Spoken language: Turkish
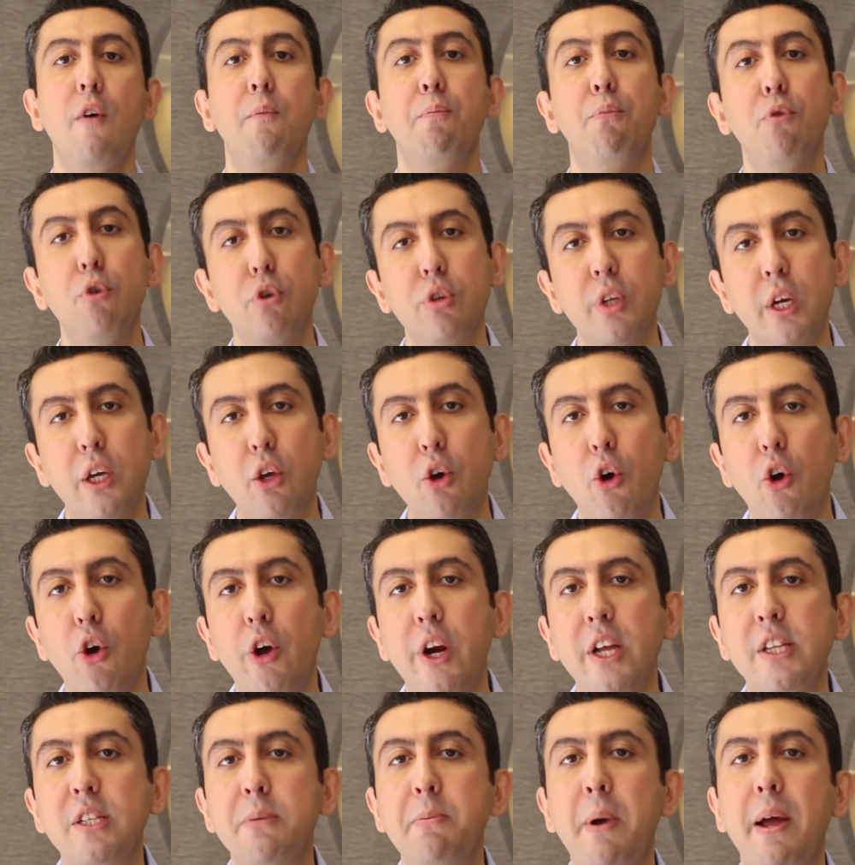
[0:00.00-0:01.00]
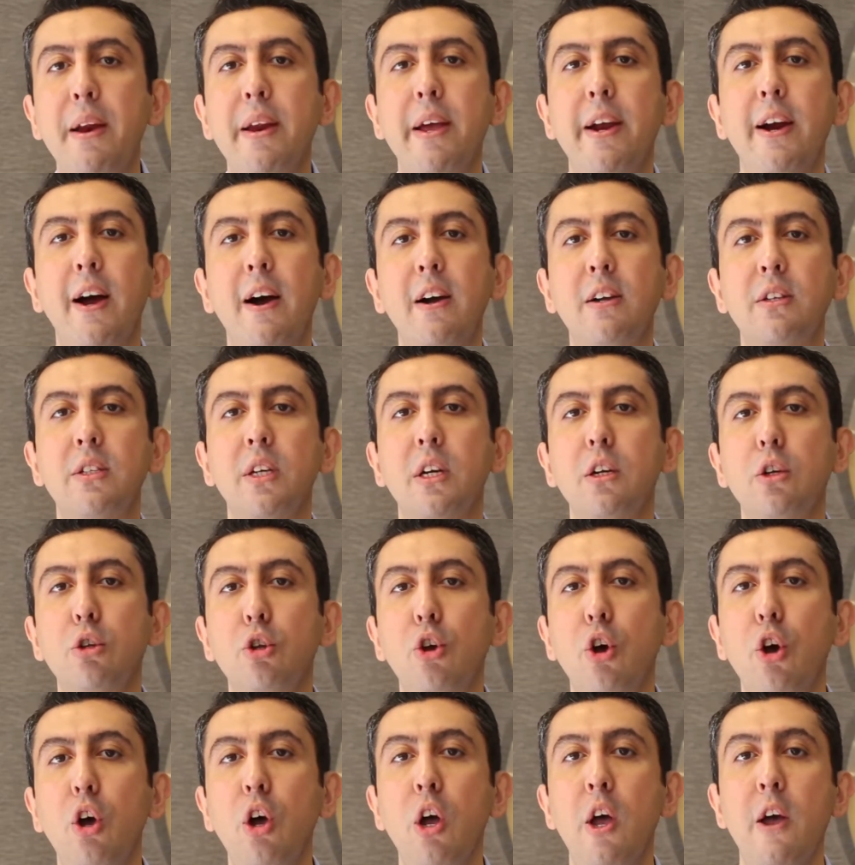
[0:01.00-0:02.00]
buradaki öğretmenlere
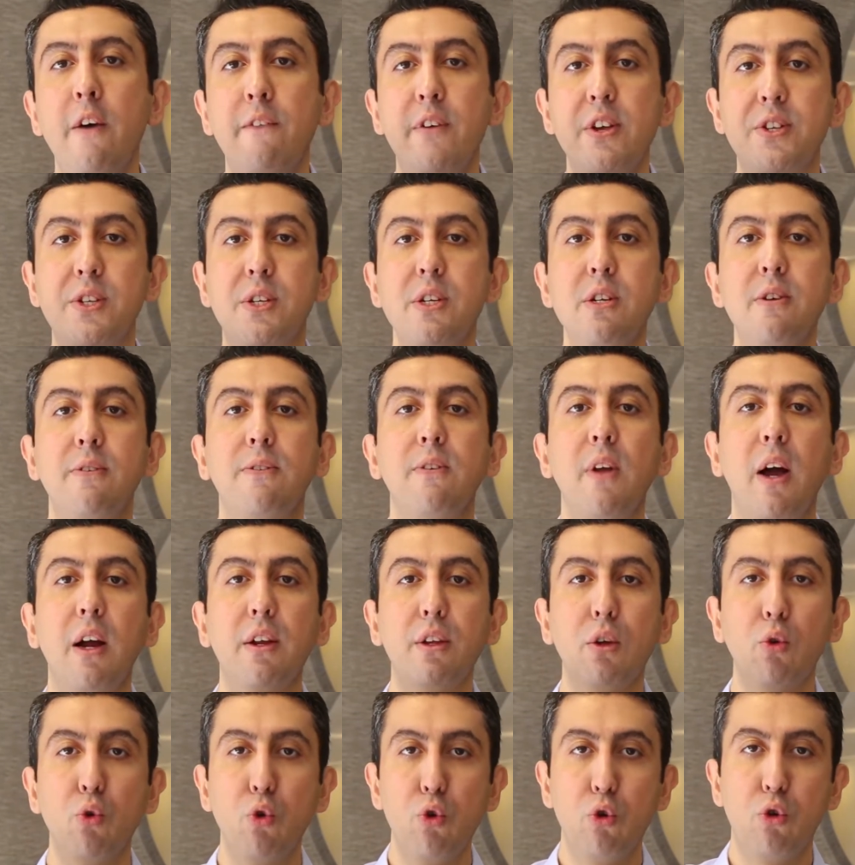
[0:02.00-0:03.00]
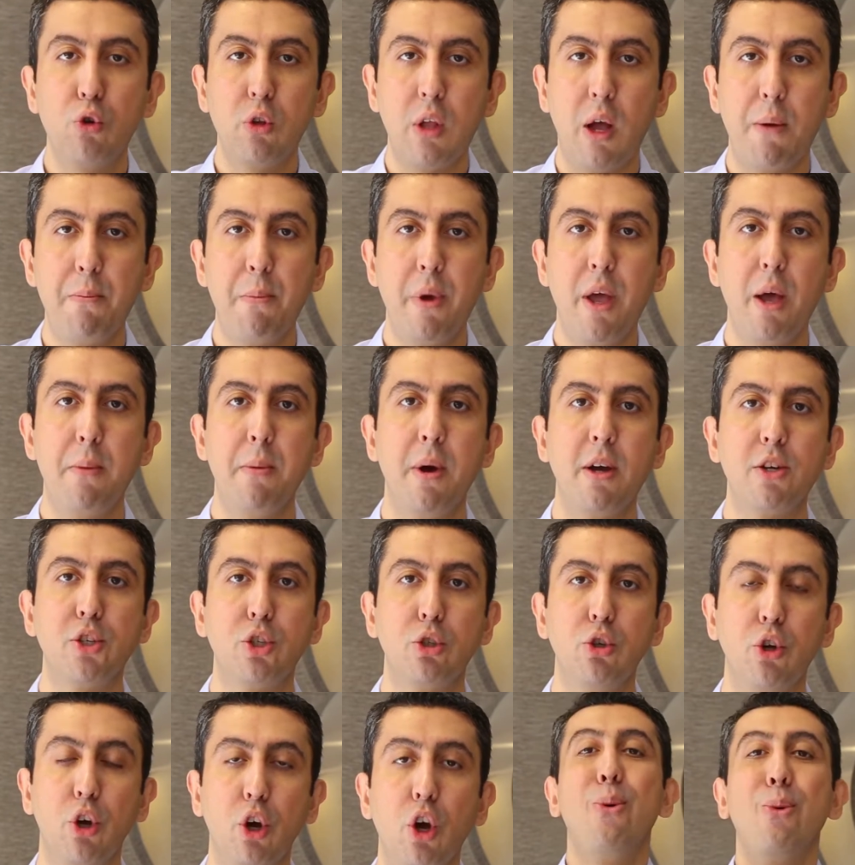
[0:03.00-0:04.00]
aktarılıyor ve sınıflarda uygulanmaya
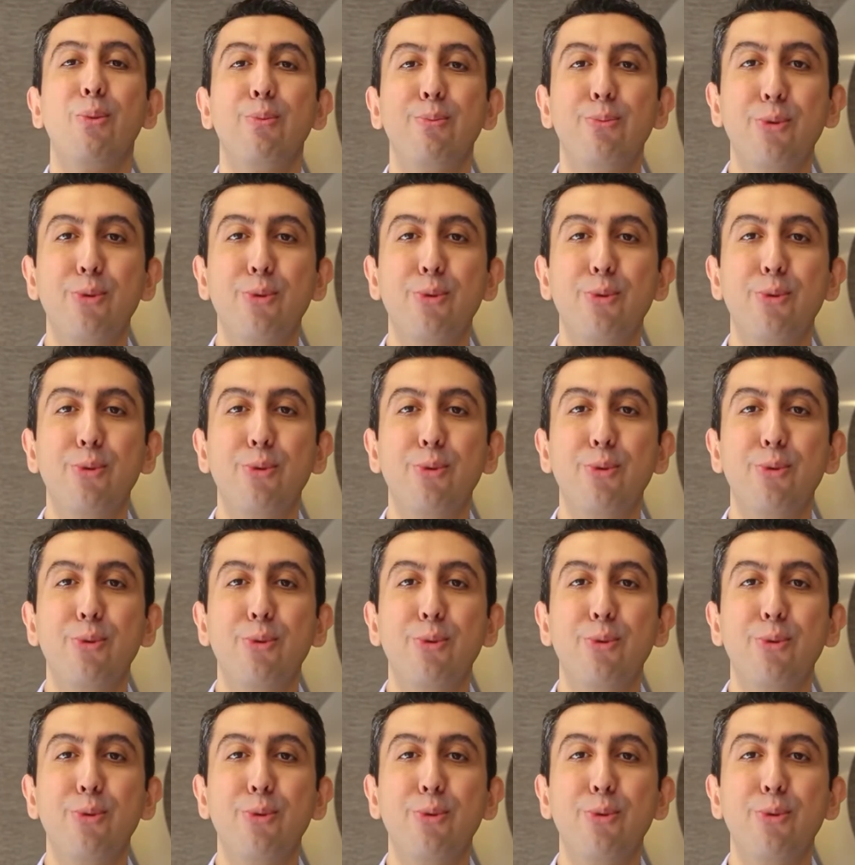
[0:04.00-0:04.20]
başlıyor.